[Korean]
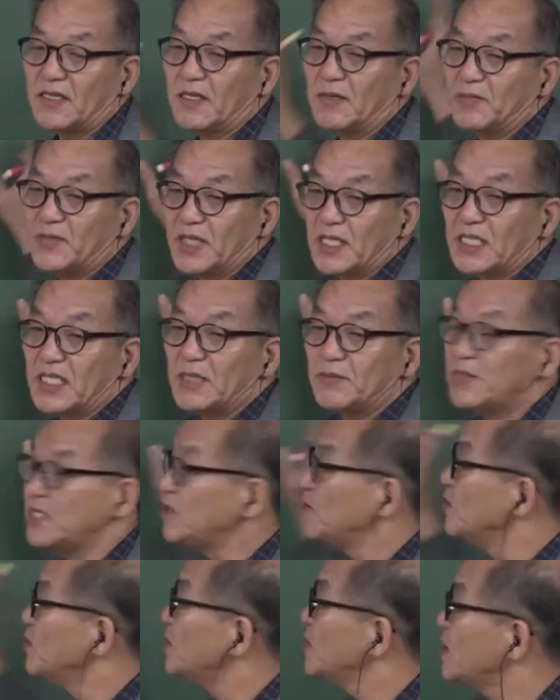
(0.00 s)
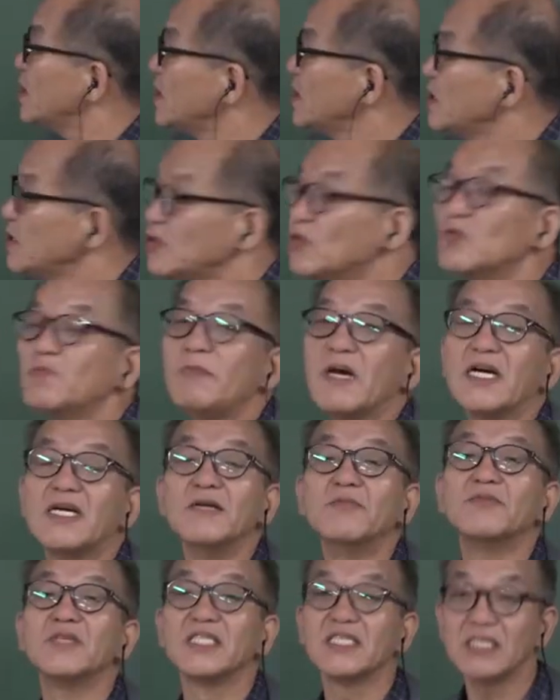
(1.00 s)
음력 11일 6일은
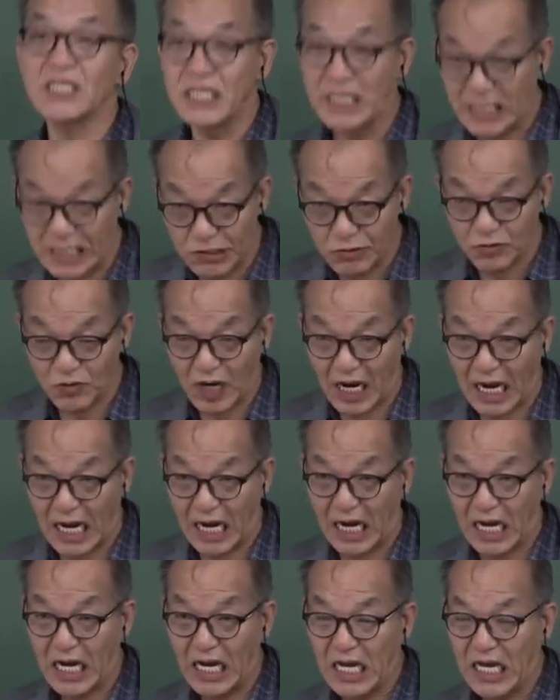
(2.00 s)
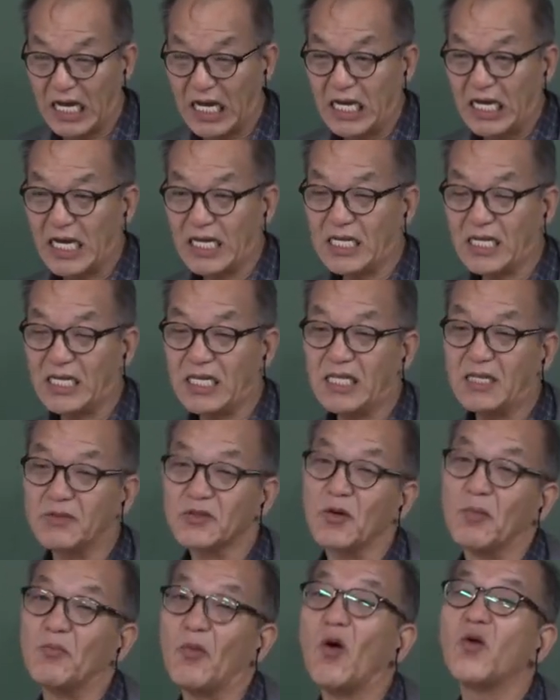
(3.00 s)
600금성1이구나 그러니까 이게
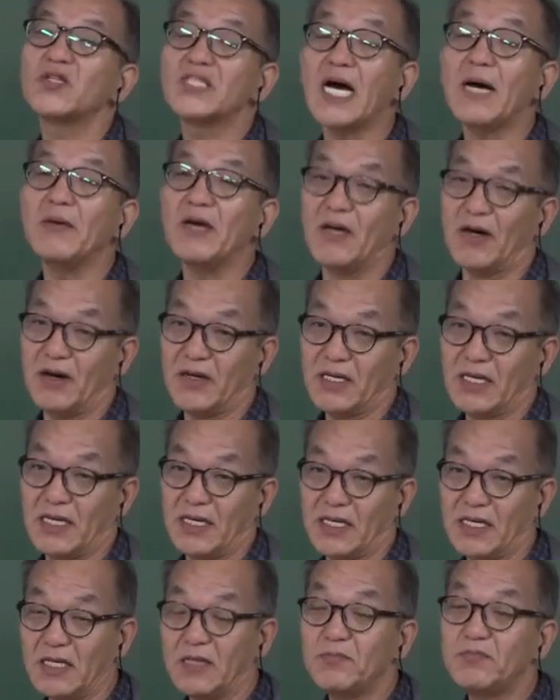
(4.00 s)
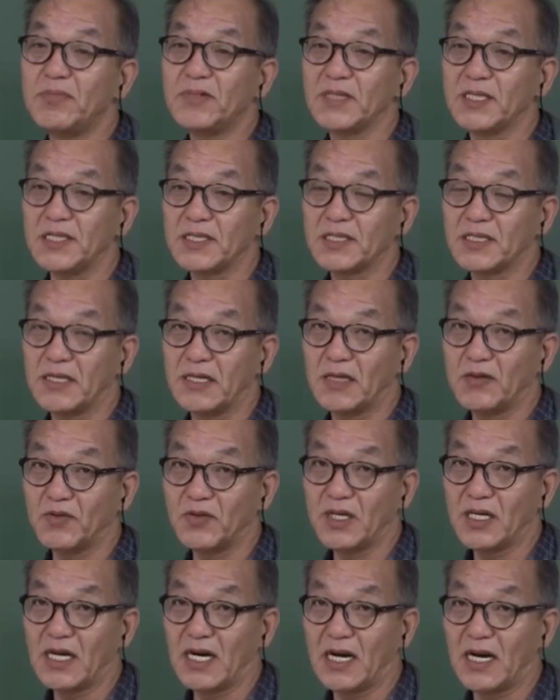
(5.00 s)
좀 복잡해요. 이게 1, 그러
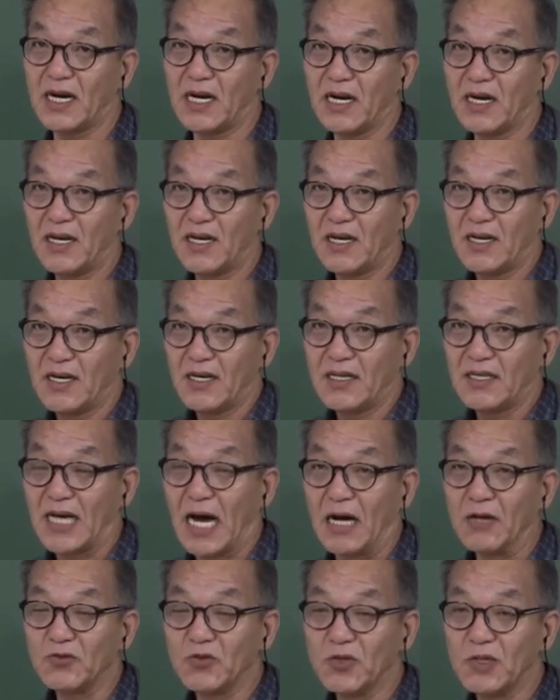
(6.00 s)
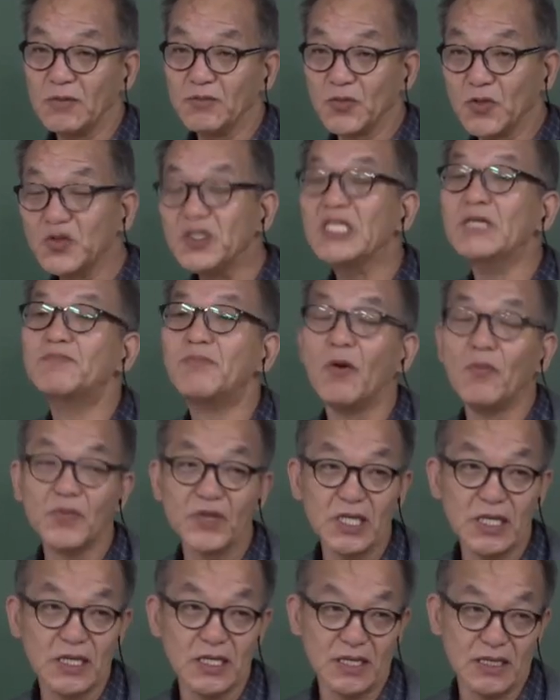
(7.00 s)
우리가 양둔, 음둔, 1
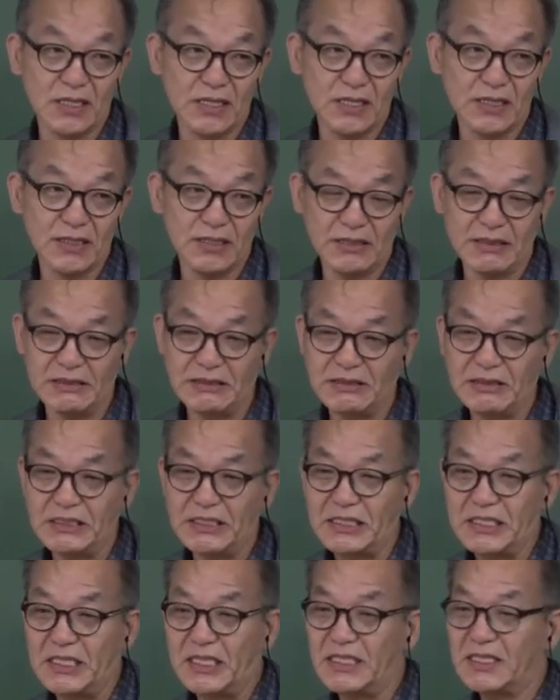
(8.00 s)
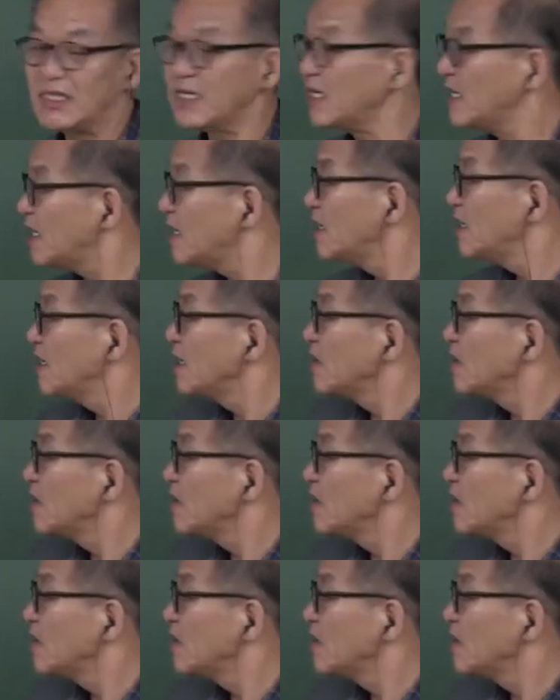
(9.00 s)
뽑는 거는 이게